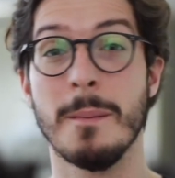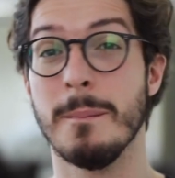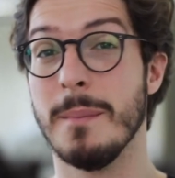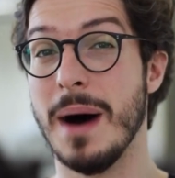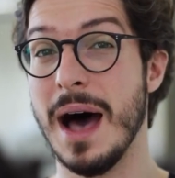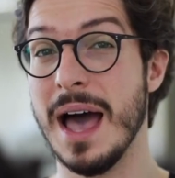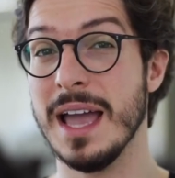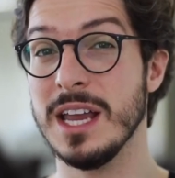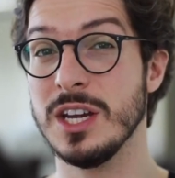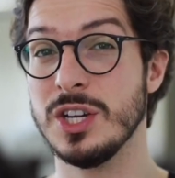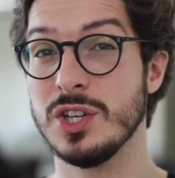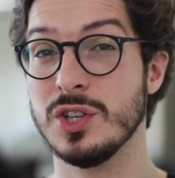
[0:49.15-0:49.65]

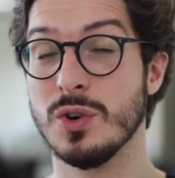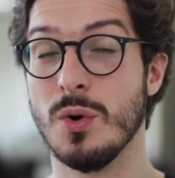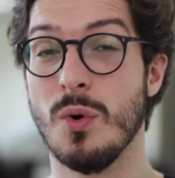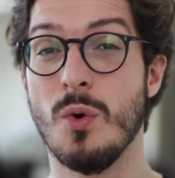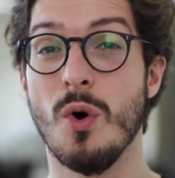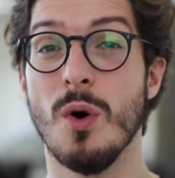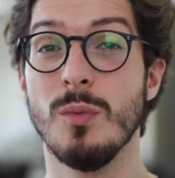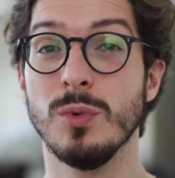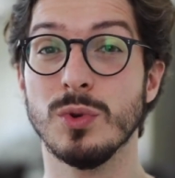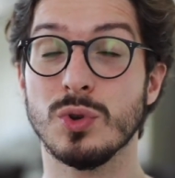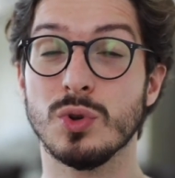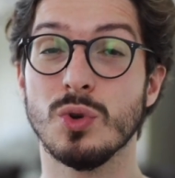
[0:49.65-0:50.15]
Mas,
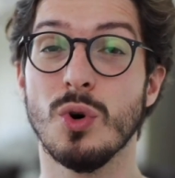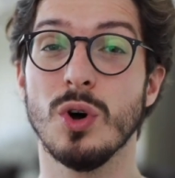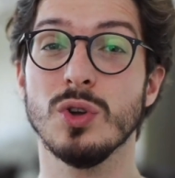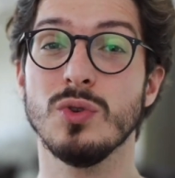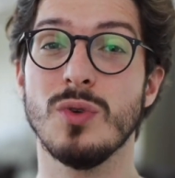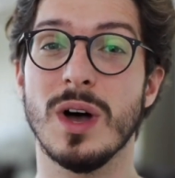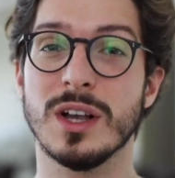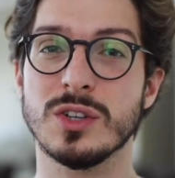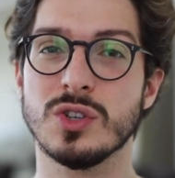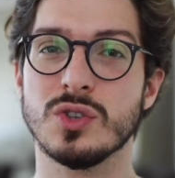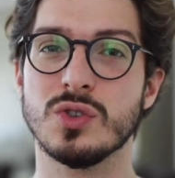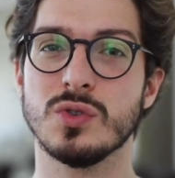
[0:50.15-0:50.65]
como
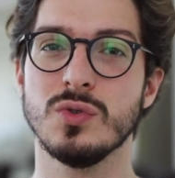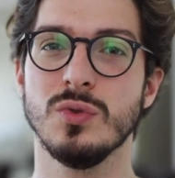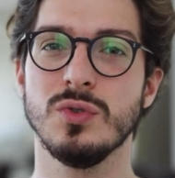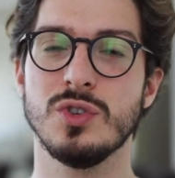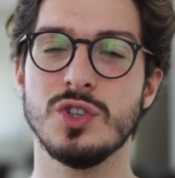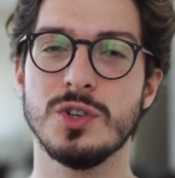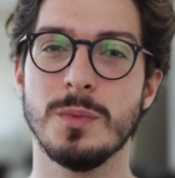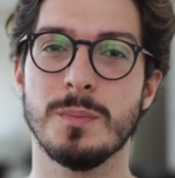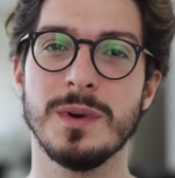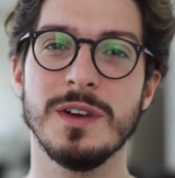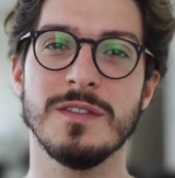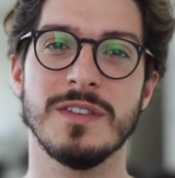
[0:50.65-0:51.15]
todo assunto
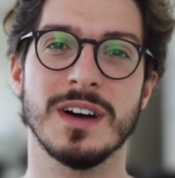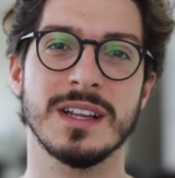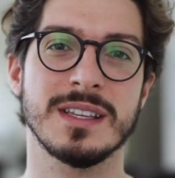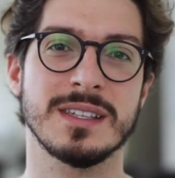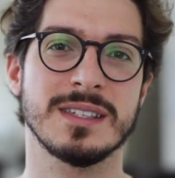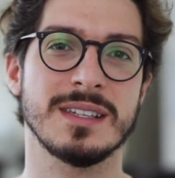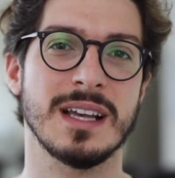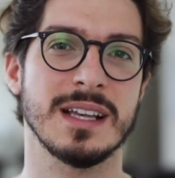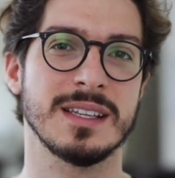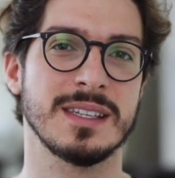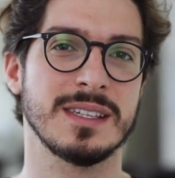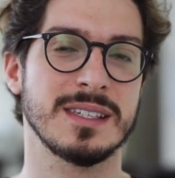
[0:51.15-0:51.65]
de
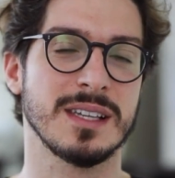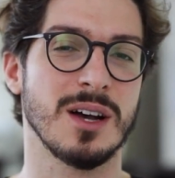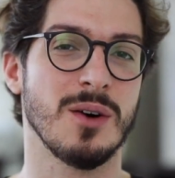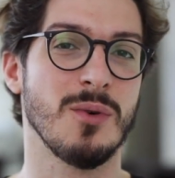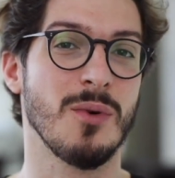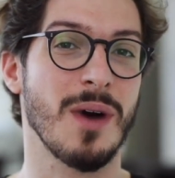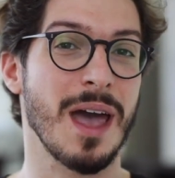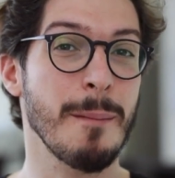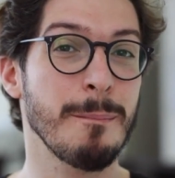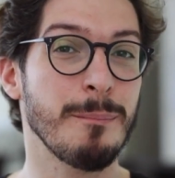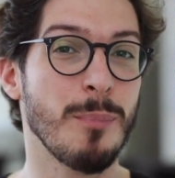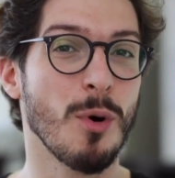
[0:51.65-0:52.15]

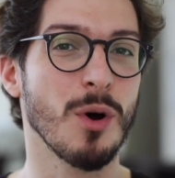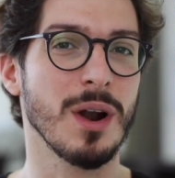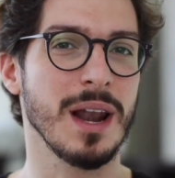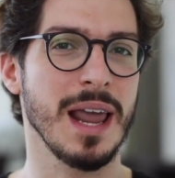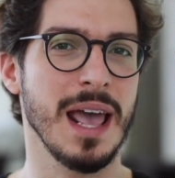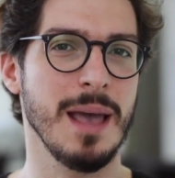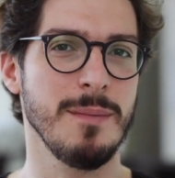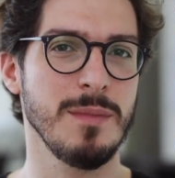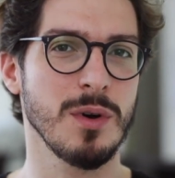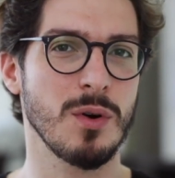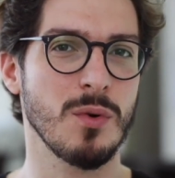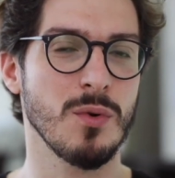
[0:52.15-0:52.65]
privatização é
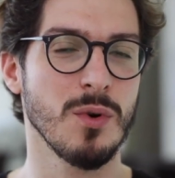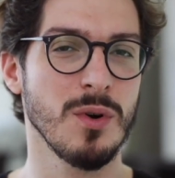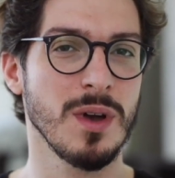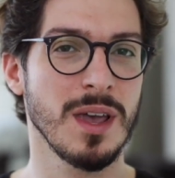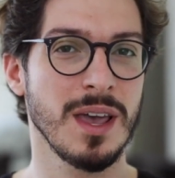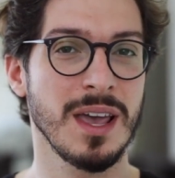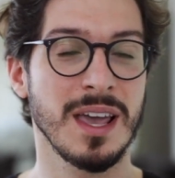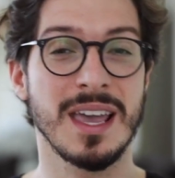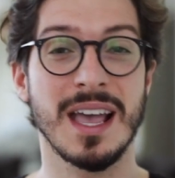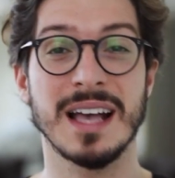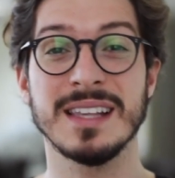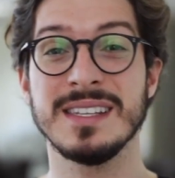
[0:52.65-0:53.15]
polêmico
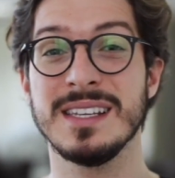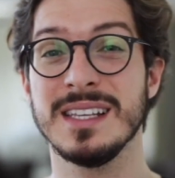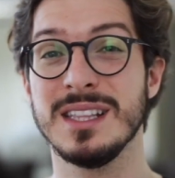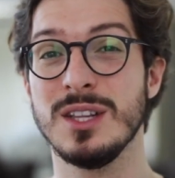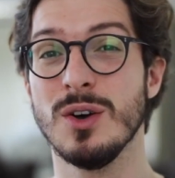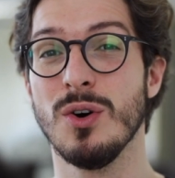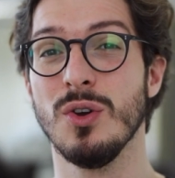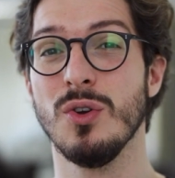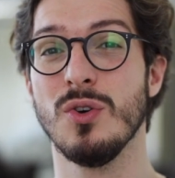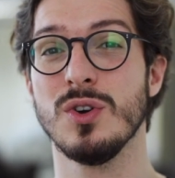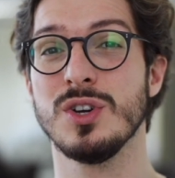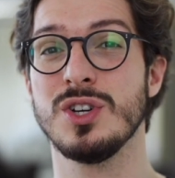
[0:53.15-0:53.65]
e as
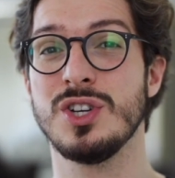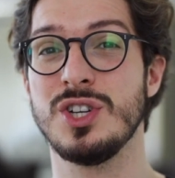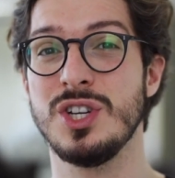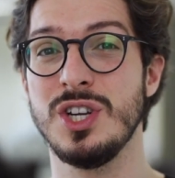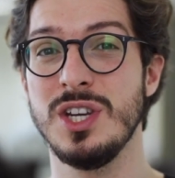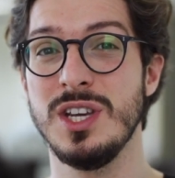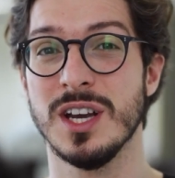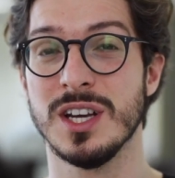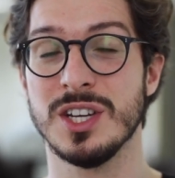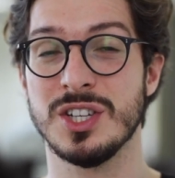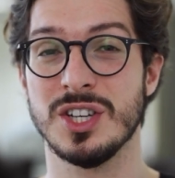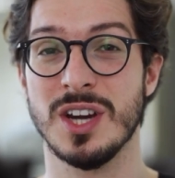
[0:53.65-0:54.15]

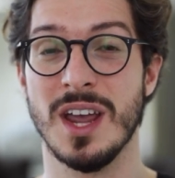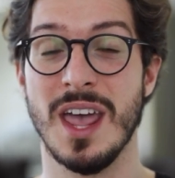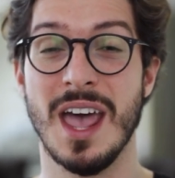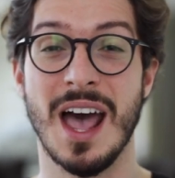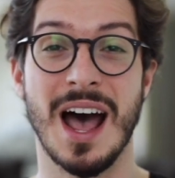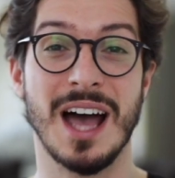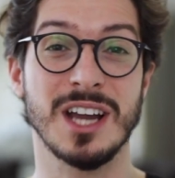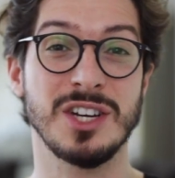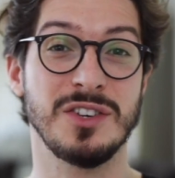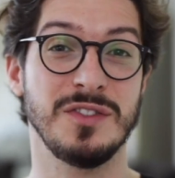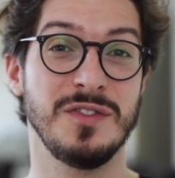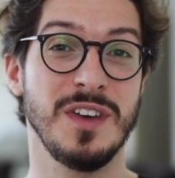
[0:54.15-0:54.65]
ideologias
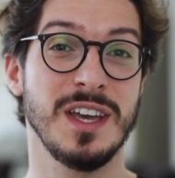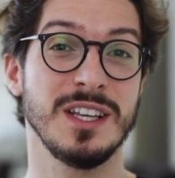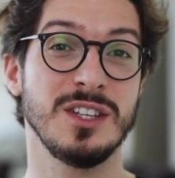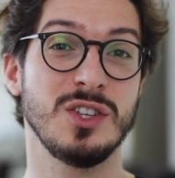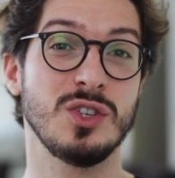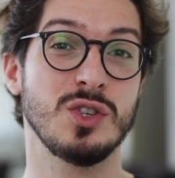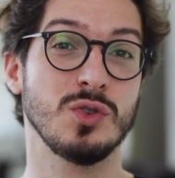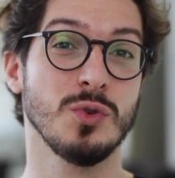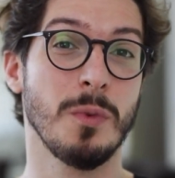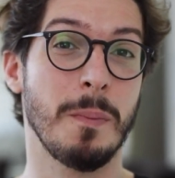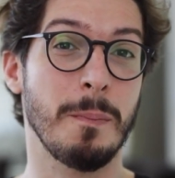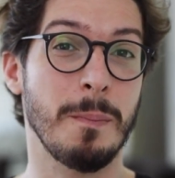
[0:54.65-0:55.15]
às
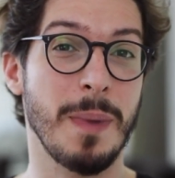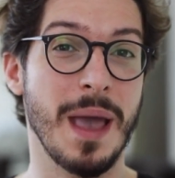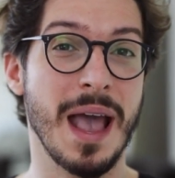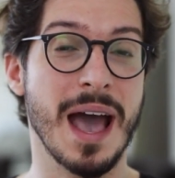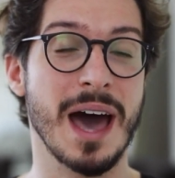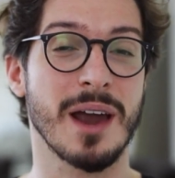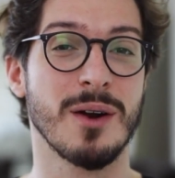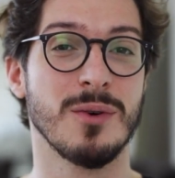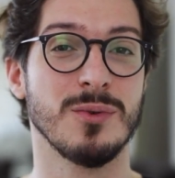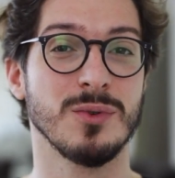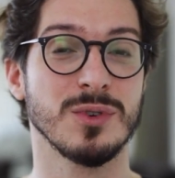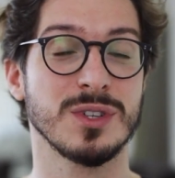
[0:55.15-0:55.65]
vezes
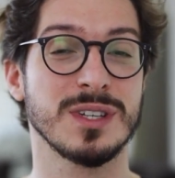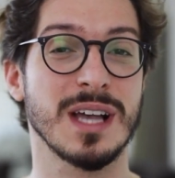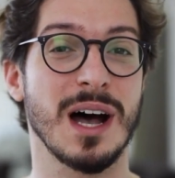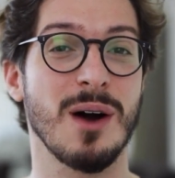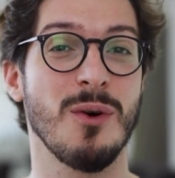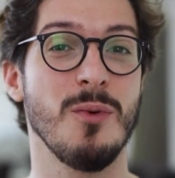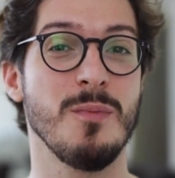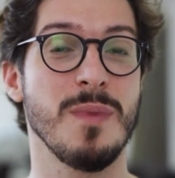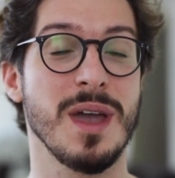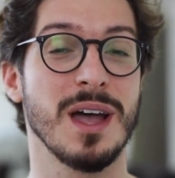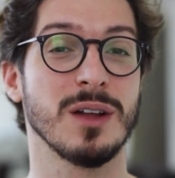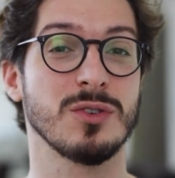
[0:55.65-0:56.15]
superam os
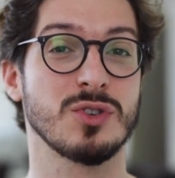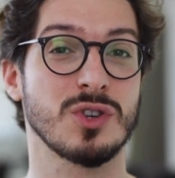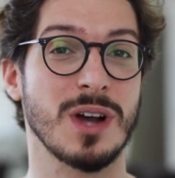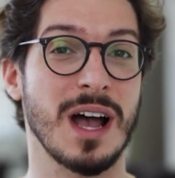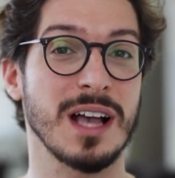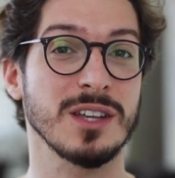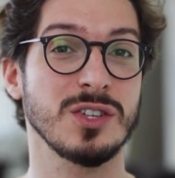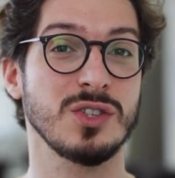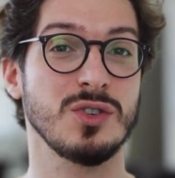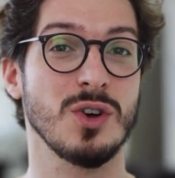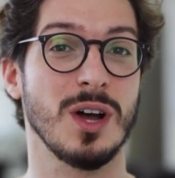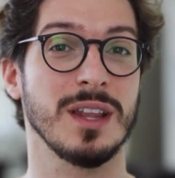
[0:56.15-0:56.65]
argumentos
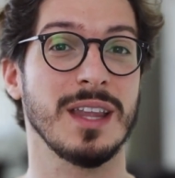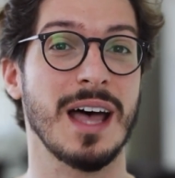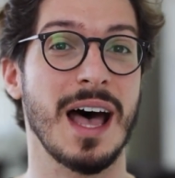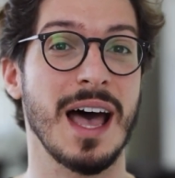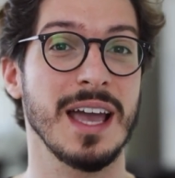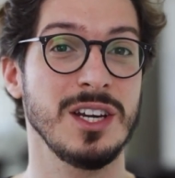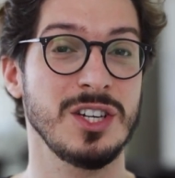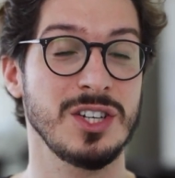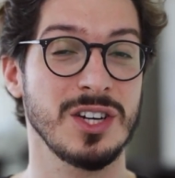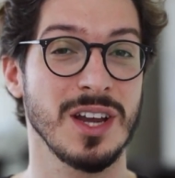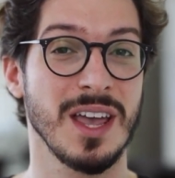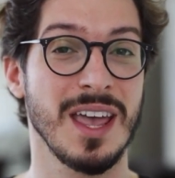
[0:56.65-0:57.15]

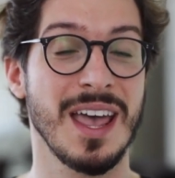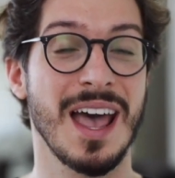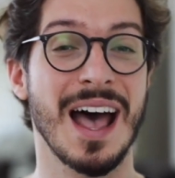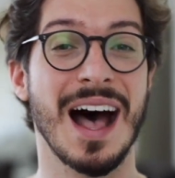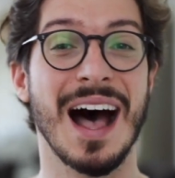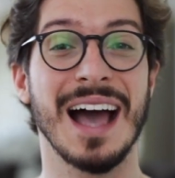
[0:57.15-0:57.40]
racionais,